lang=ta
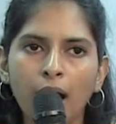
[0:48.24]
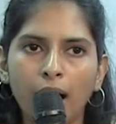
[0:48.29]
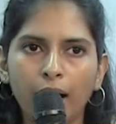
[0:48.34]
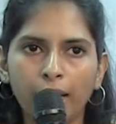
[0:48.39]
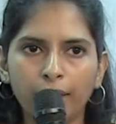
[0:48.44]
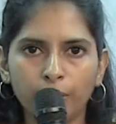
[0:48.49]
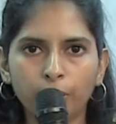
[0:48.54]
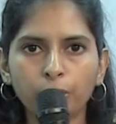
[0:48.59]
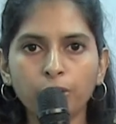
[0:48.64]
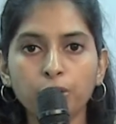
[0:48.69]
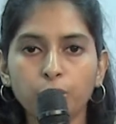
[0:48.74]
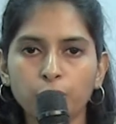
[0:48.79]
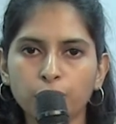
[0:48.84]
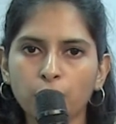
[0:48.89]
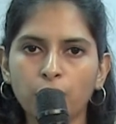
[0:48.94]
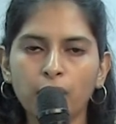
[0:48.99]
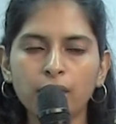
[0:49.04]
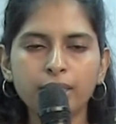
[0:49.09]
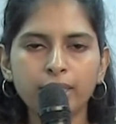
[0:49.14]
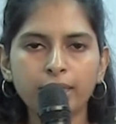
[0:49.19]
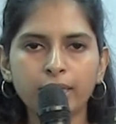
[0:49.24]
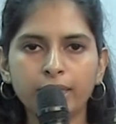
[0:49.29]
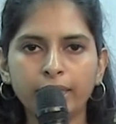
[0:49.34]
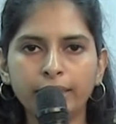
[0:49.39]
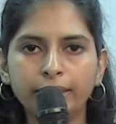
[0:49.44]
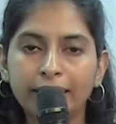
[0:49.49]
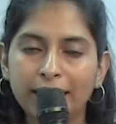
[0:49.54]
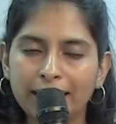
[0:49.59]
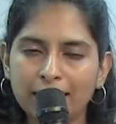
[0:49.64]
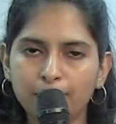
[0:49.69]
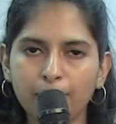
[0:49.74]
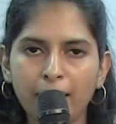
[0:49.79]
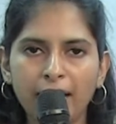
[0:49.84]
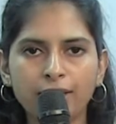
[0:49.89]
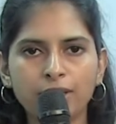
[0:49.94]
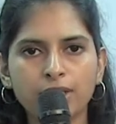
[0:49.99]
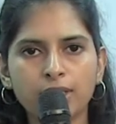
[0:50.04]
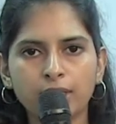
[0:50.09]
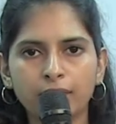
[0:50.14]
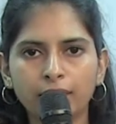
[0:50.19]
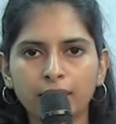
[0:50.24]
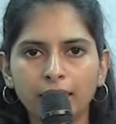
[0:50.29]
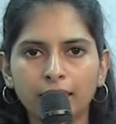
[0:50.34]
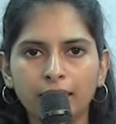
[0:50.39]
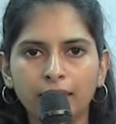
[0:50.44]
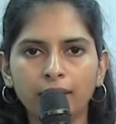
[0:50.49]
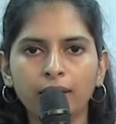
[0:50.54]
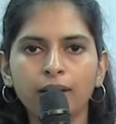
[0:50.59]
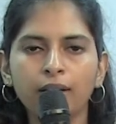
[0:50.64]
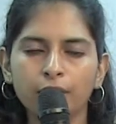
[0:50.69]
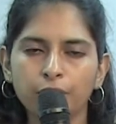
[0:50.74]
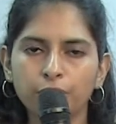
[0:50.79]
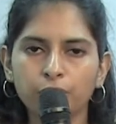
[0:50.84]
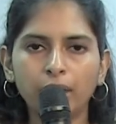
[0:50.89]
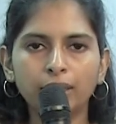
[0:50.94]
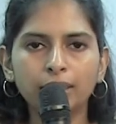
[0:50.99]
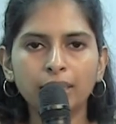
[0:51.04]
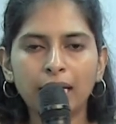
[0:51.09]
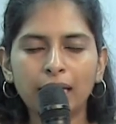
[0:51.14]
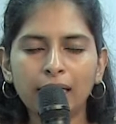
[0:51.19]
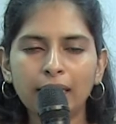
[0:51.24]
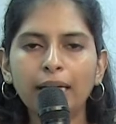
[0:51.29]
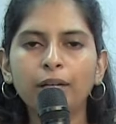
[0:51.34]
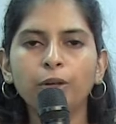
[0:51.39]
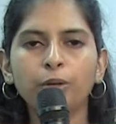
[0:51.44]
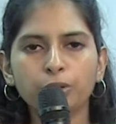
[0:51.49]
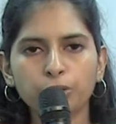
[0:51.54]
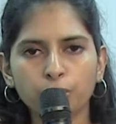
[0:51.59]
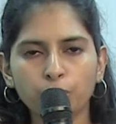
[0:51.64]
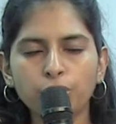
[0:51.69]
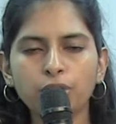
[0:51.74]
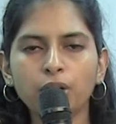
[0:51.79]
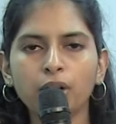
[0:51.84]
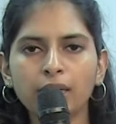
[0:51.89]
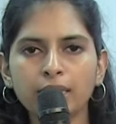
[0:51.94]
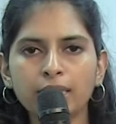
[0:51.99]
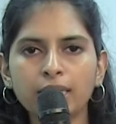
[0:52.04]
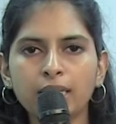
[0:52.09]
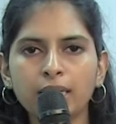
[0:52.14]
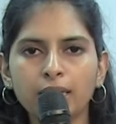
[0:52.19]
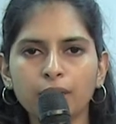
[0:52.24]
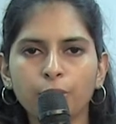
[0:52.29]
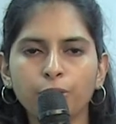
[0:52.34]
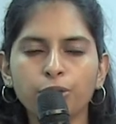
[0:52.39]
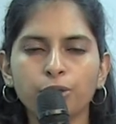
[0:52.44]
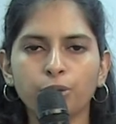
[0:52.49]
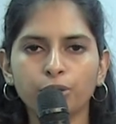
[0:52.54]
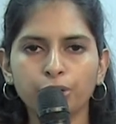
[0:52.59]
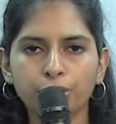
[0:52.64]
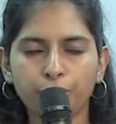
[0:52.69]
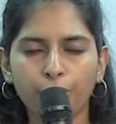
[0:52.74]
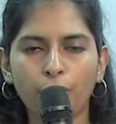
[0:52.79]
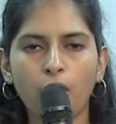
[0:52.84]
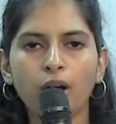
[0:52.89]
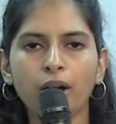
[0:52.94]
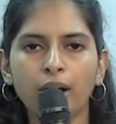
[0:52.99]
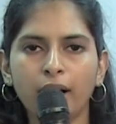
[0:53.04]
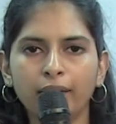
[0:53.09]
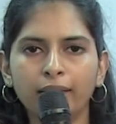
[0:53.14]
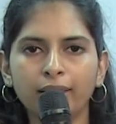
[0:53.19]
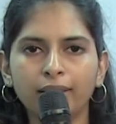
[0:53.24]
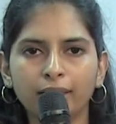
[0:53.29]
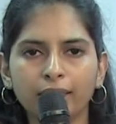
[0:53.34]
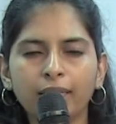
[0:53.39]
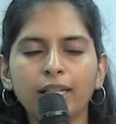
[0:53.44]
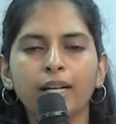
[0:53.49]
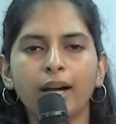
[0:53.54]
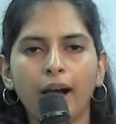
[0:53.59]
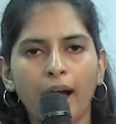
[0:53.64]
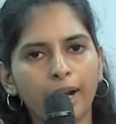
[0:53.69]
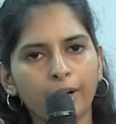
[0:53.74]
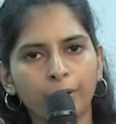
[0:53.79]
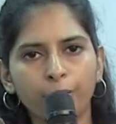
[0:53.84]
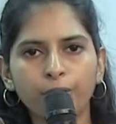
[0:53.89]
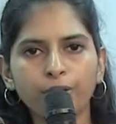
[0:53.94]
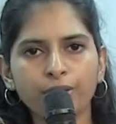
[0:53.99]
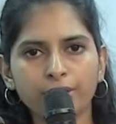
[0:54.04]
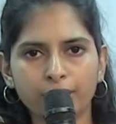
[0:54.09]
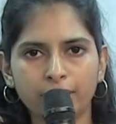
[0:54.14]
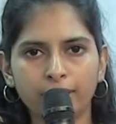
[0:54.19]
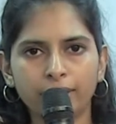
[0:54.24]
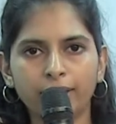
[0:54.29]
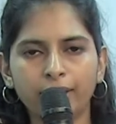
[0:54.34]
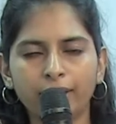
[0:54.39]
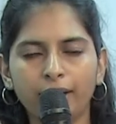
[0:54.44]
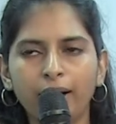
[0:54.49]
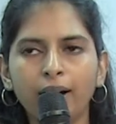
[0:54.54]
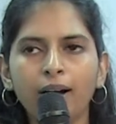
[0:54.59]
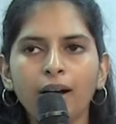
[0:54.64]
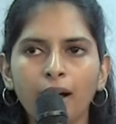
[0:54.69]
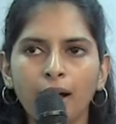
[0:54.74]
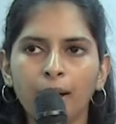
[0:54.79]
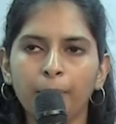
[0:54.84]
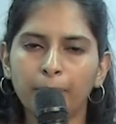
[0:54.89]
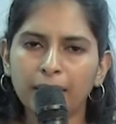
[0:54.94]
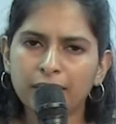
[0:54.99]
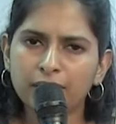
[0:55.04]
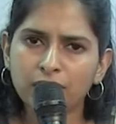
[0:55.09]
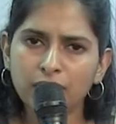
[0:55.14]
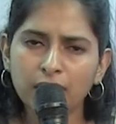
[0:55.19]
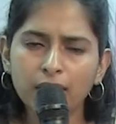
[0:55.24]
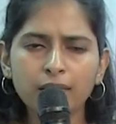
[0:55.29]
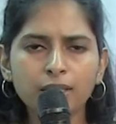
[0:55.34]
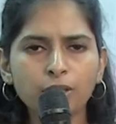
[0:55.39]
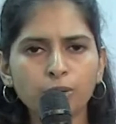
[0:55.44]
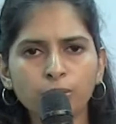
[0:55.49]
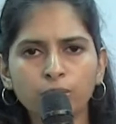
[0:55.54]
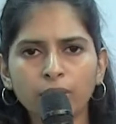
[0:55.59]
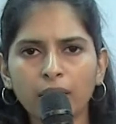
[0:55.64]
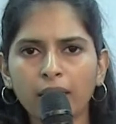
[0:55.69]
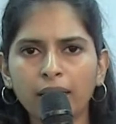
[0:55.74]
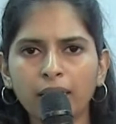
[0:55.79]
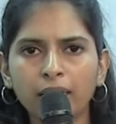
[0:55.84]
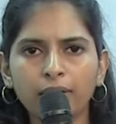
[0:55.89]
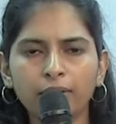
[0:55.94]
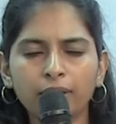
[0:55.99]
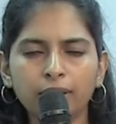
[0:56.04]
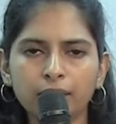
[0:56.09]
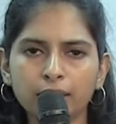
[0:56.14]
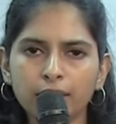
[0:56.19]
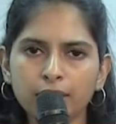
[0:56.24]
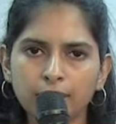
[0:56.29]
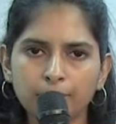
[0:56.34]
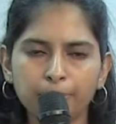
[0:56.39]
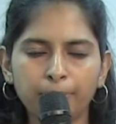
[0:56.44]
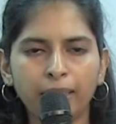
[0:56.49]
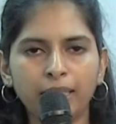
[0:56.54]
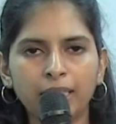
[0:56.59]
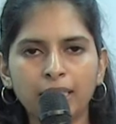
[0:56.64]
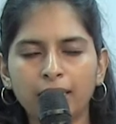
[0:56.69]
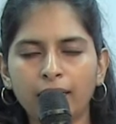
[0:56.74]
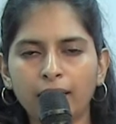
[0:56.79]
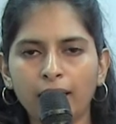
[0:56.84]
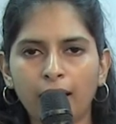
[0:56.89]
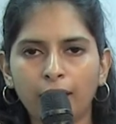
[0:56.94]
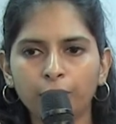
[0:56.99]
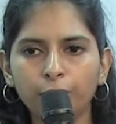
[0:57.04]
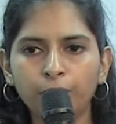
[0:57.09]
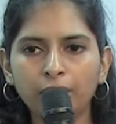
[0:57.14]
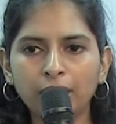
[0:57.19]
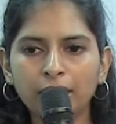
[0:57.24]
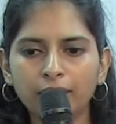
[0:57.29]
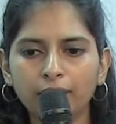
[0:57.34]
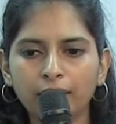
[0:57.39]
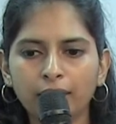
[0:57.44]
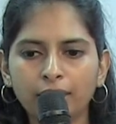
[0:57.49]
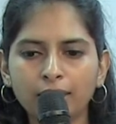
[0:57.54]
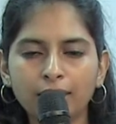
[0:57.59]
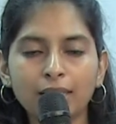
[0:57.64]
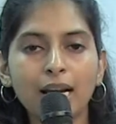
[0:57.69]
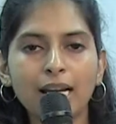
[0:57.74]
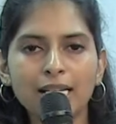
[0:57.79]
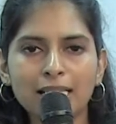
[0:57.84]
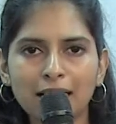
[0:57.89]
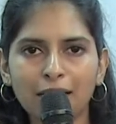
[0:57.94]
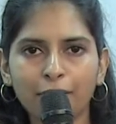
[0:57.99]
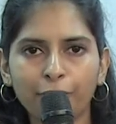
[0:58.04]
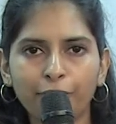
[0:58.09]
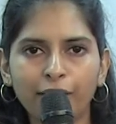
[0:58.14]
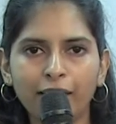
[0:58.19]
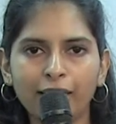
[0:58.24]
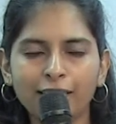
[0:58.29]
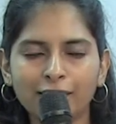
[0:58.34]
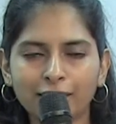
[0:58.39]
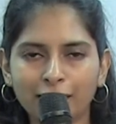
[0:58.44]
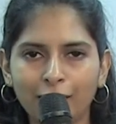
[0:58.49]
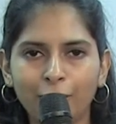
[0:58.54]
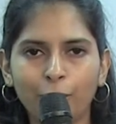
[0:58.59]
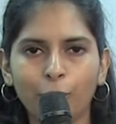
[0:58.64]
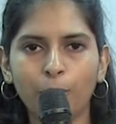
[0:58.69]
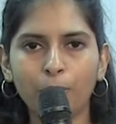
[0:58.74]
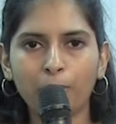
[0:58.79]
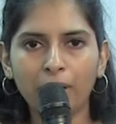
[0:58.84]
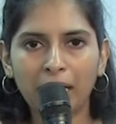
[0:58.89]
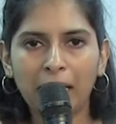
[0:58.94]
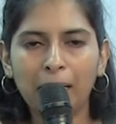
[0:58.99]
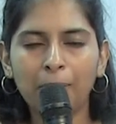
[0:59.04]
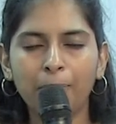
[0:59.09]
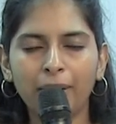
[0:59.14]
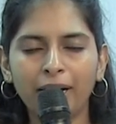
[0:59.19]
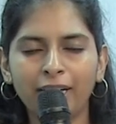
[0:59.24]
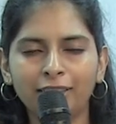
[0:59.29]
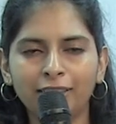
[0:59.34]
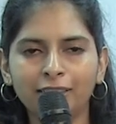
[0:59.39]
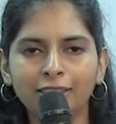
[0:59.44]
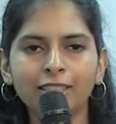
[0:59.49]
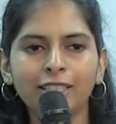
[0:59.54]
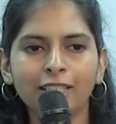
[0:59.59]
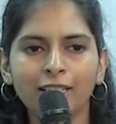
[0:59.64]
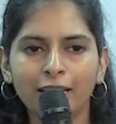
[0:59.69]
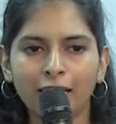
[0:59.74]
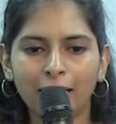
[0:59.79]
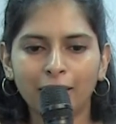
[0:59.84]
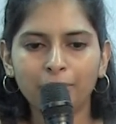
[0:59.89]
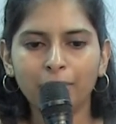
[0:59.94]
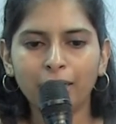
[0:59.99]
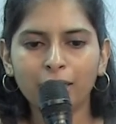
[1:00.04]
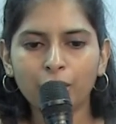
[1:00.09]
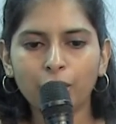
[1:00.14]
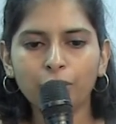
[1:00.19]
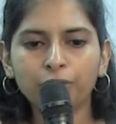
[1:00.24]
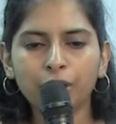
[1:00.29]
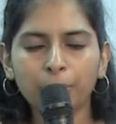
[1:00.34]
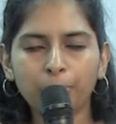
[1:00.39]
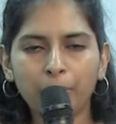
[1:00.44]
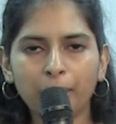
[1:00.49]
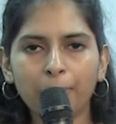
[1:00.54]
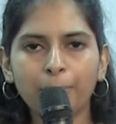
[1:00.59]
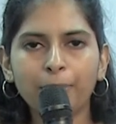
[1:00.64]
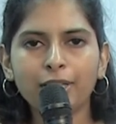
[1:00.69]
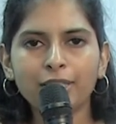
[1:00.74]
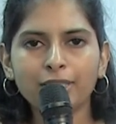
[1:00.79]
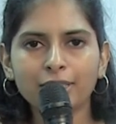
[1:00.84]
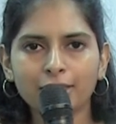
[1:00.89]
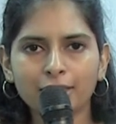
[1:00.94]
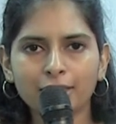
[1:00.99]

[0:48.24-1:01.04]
ஐ ரோட் சோஷியாலஜி டெஸ்ட் பேட்ச் சார் கிட்ட ஸோ அதனால என்னோட சோஷியாலஜி கொஞ்சம் ஸ்ட்ராங் ஆனதுக்கு காரணம் சார் தான் ப்ளஸ் ஜிஎஸ்ஓ நான் இங்கே வந்து பண்ணினேன் அதுவும் இன் இன்டர்நேஷ்னல் அஃபேர்ஸ் எனக்கு ரொம்ப ஹெல்ப் ஆயிடுது இன் மெனி ஆஃப் த பேப்பர்ஸ்